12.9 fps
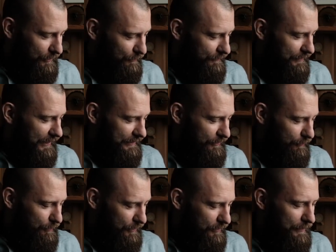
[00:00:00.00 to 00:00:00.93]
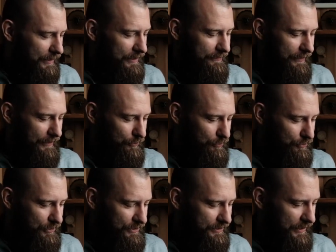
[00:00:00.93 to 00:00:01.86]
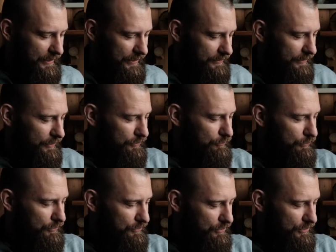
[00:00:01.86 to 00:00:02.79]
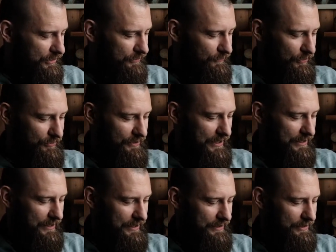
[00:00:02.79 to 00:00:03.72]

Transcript: uwydatnią podobieństwa i różnice nieodłącznie związane